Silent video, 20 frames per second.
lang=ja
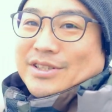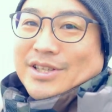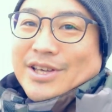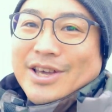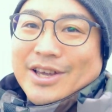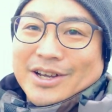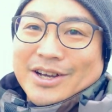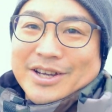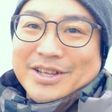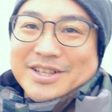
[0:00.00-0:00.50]

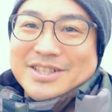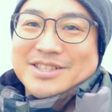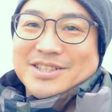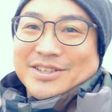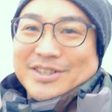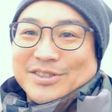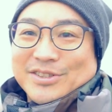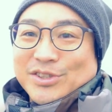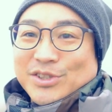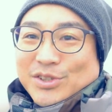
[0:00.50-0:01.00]
正解でした
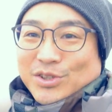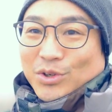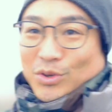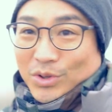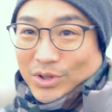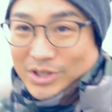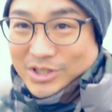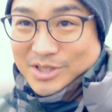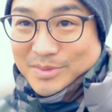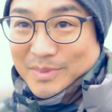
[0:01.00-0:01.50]
ね。ずっとこ
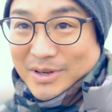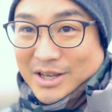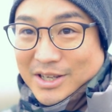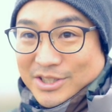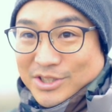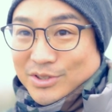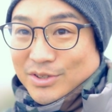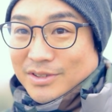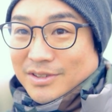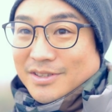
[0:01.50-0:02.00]
んな感じで真っ
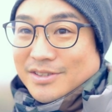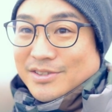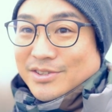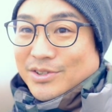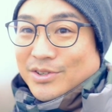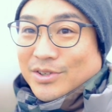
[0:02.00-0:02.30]
白だったんです